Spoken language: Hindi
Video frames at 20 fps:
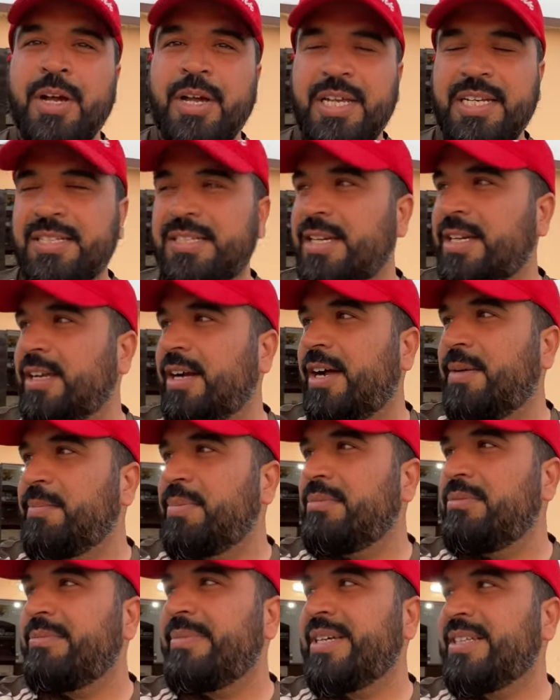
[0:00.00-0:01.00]
इंस्टाग्राम
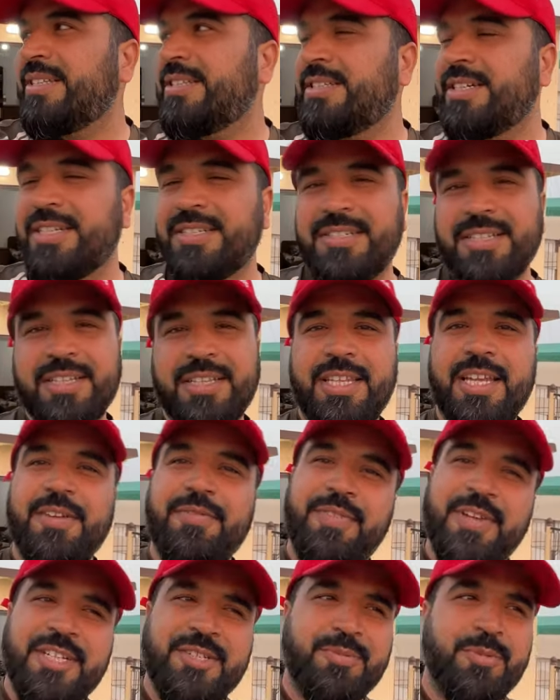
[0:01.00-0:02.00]
पे भी मैसेज कर सकते
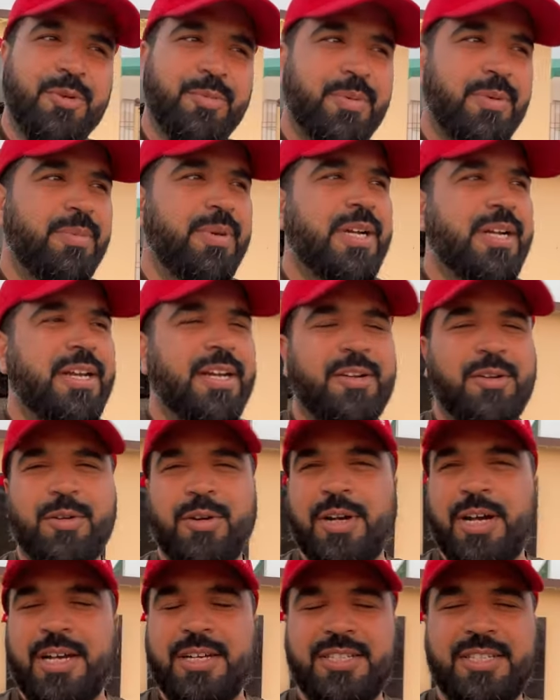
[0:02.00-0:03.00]
हैं फेसबुक पे भी
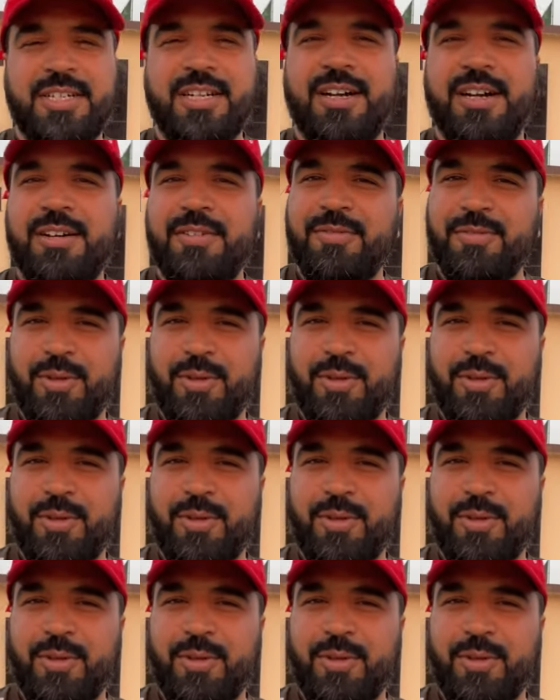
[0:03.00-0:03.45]
टिकटॉक हर जगह